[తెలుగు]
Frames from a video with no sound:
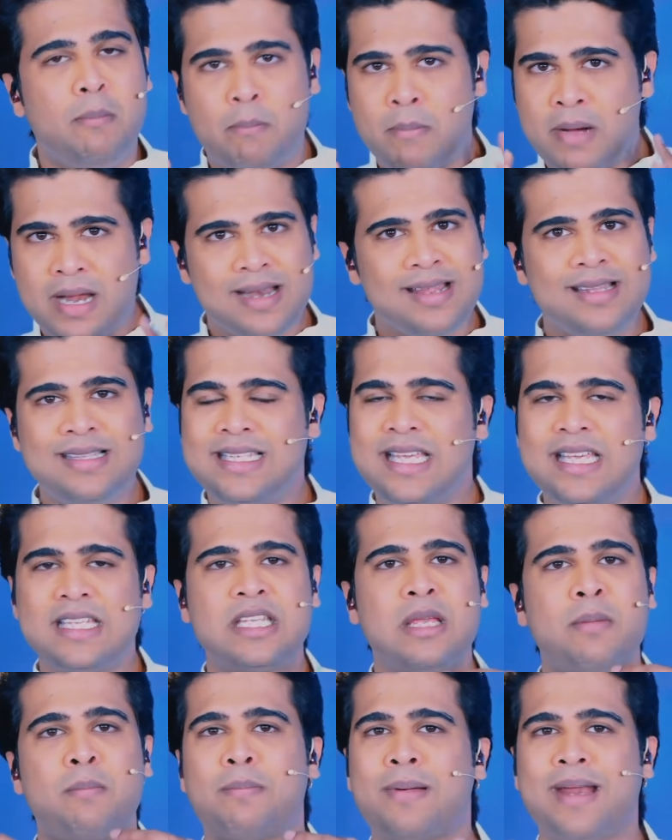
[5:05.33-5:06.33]
మనం
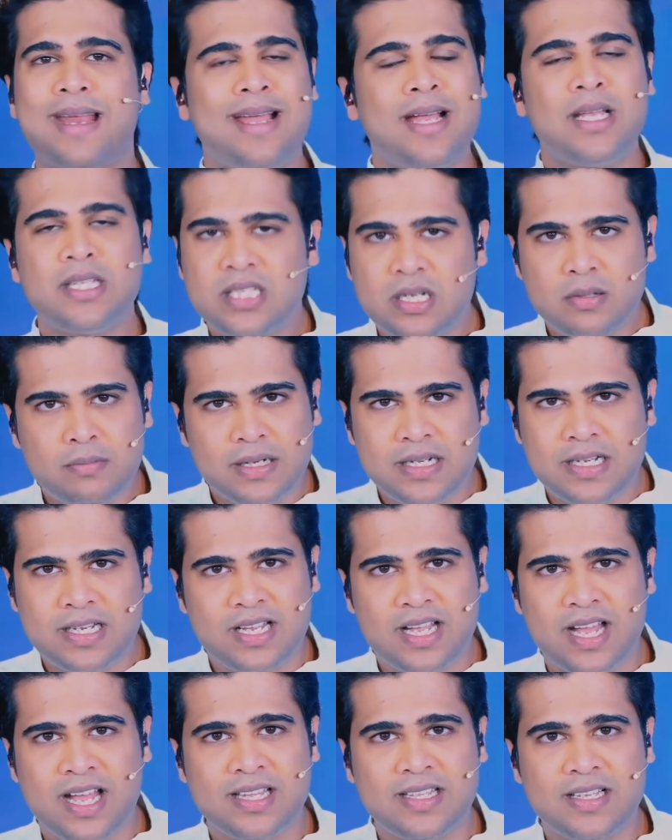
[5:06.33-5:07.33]
చేసే ప్రయాసం బట్టి
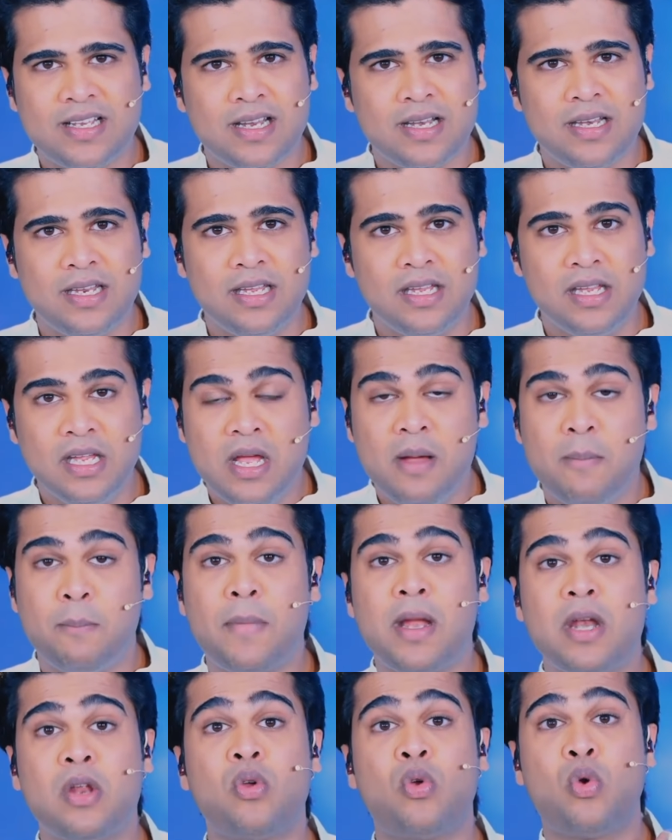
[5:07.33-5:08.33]
కాదు కానీ
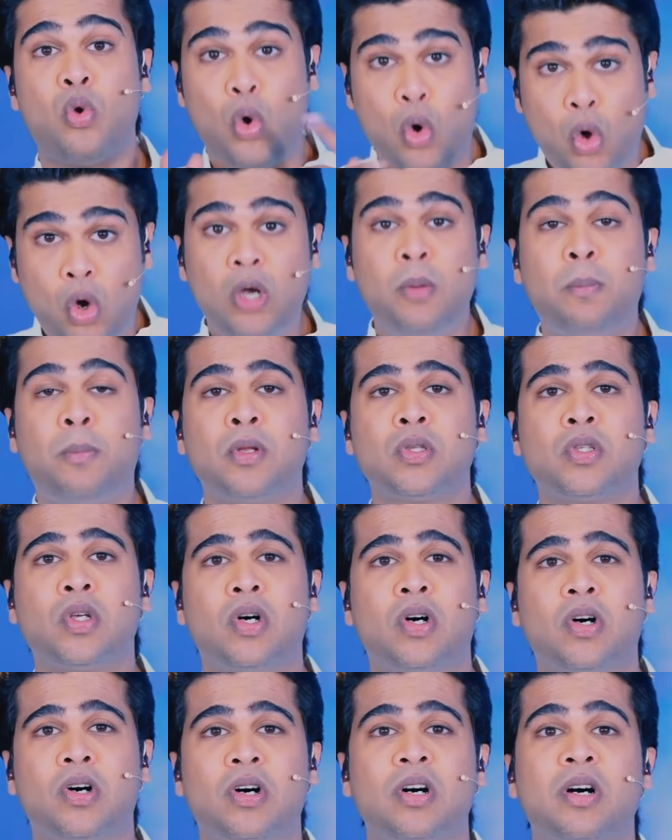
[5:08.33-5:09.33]
మనం
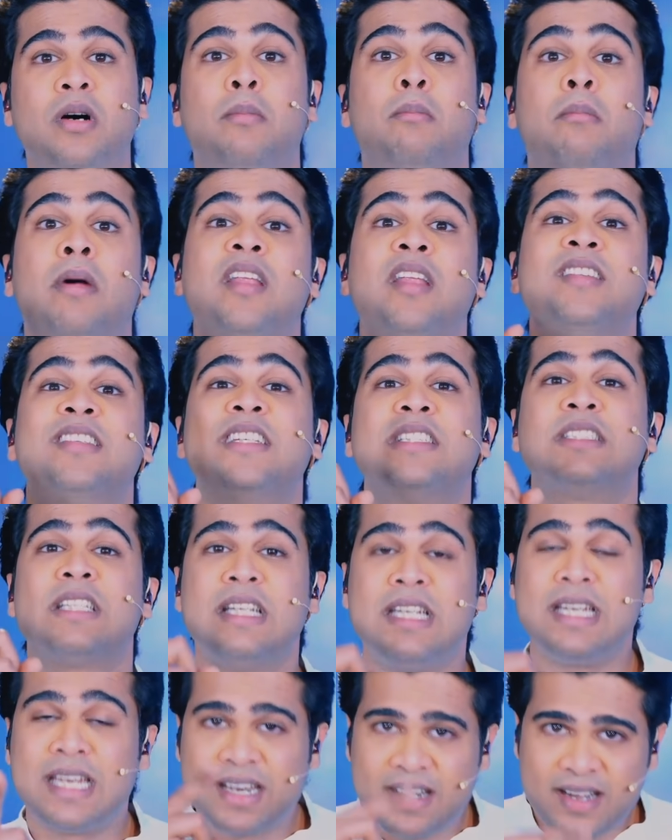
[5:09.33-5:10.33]
కోల్పోతాం మనం చేసే
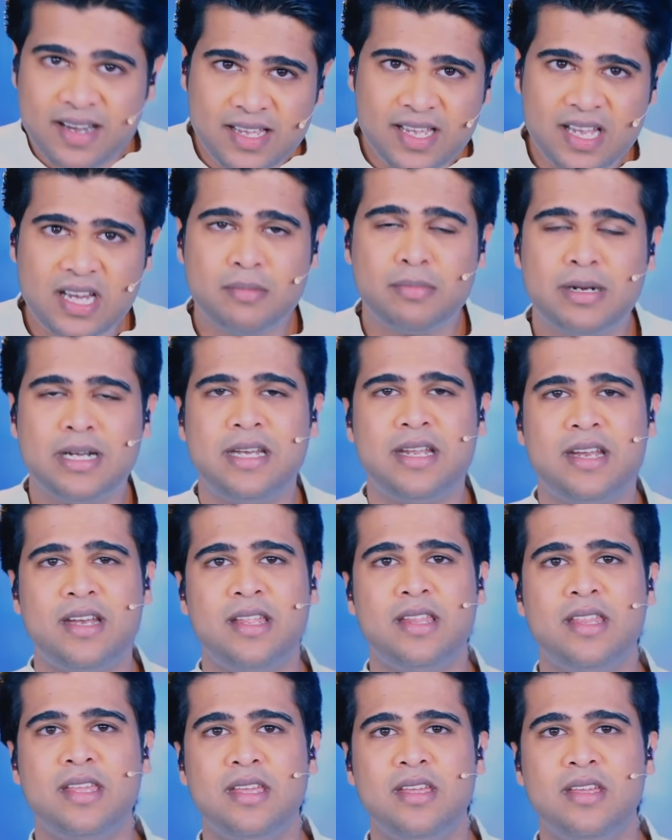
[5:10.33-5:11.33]
నిర్ణయాన్ని బట్టి
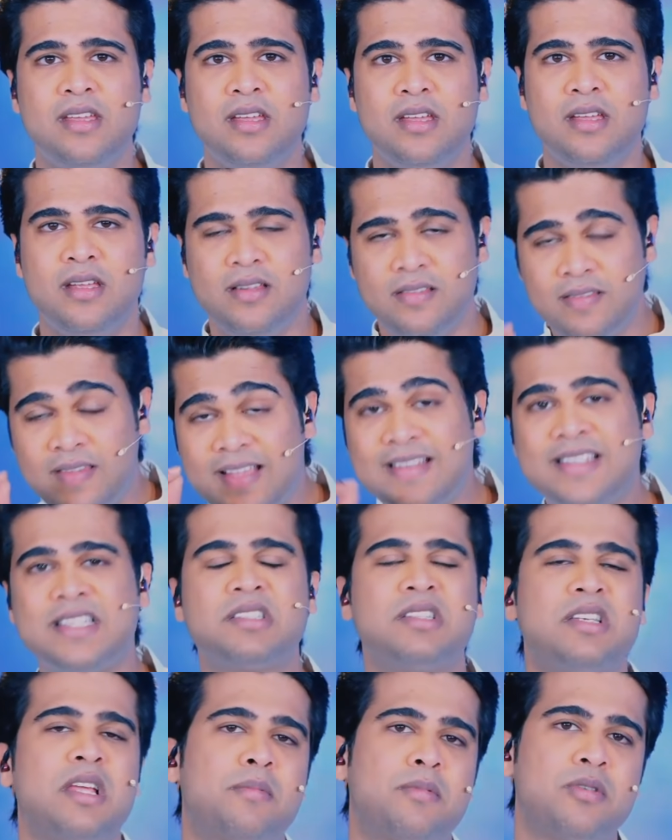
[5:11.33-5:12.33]
అనేది
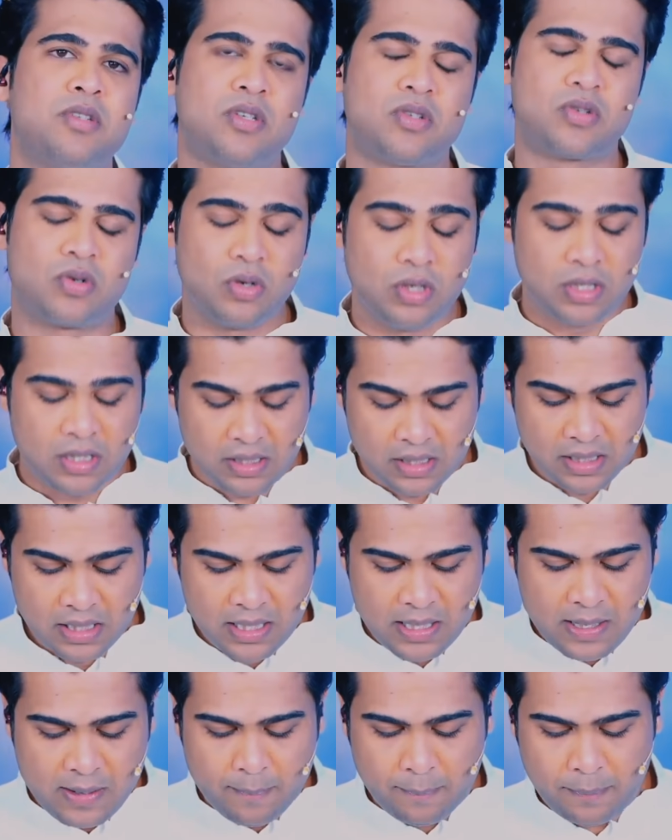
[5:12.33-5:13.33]
దయచేసి జ్ఞాపకం చేసుకోండి
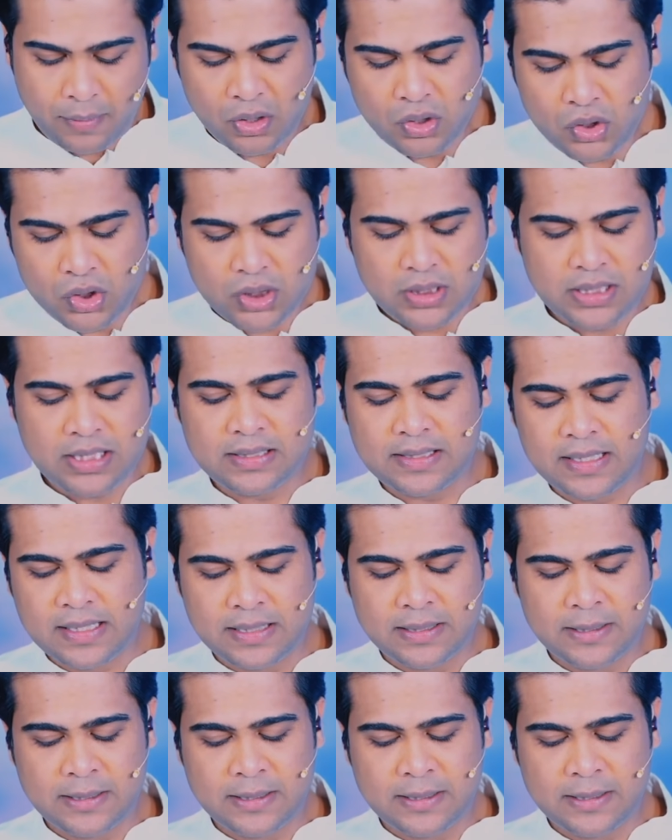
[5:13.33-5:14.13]
పరిశుద్ధత